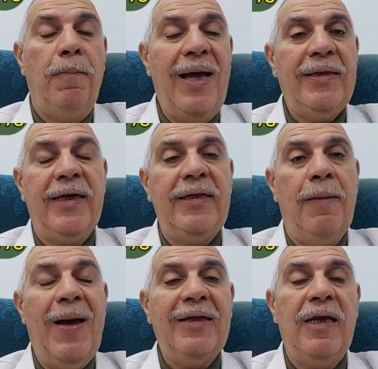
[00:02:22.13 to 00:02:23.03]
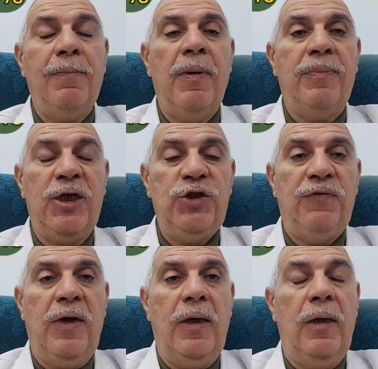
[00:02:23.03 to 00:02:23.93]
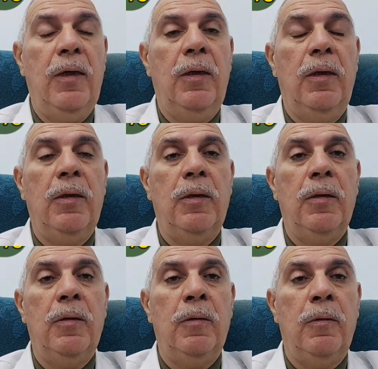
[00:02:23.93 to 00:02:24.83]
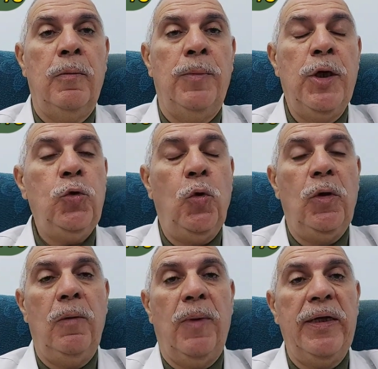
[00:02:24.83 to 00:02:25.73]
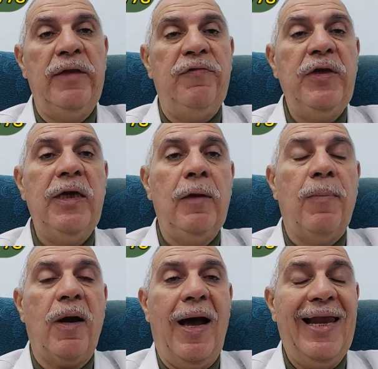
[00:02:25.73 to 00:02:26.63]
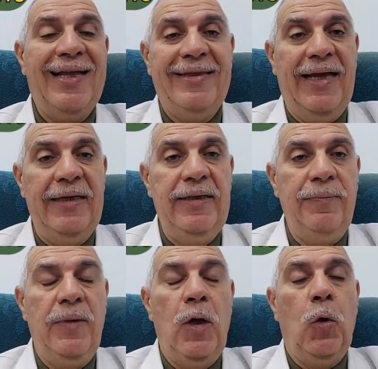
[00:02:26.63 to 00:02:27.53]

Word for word: بعد كده بعد لما بتشفى آه، بيدخل المريض في المرحلة الثانية